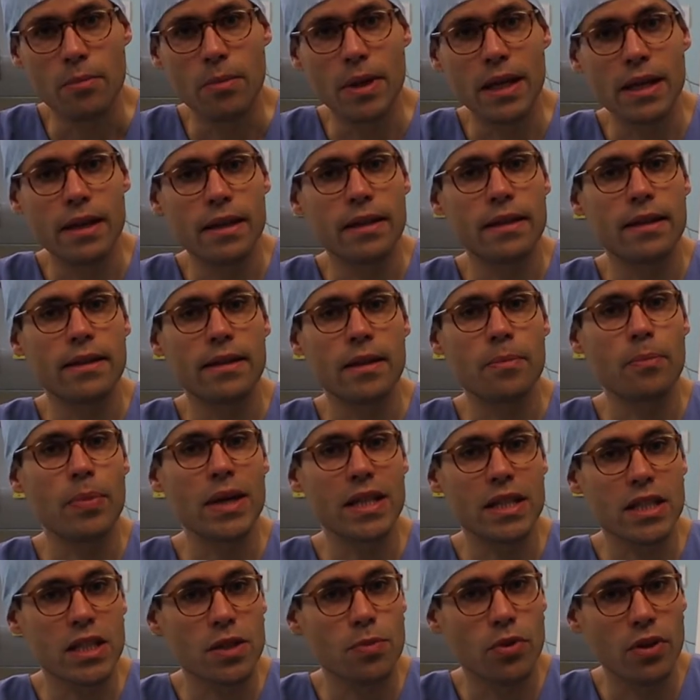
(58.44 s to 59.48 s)
mais qui n'était
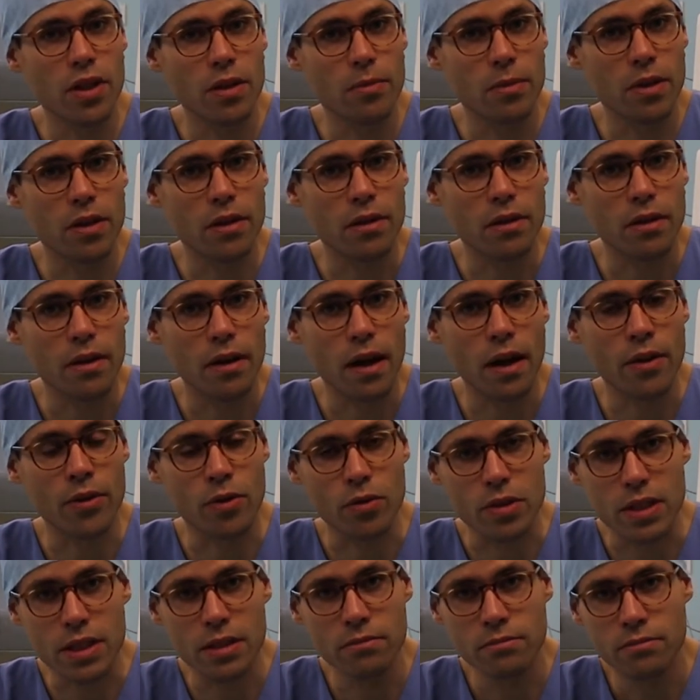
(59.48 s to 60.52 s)
pas disponible à
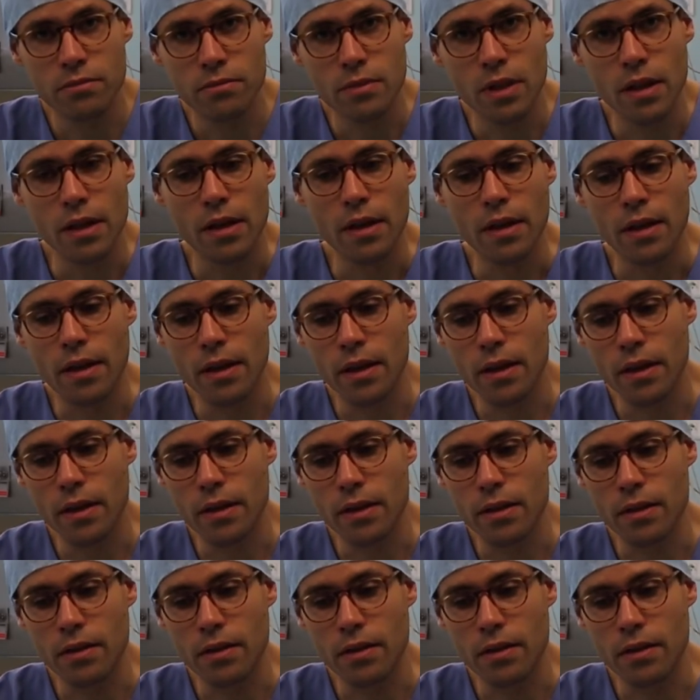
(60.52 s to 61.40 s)
Nancy et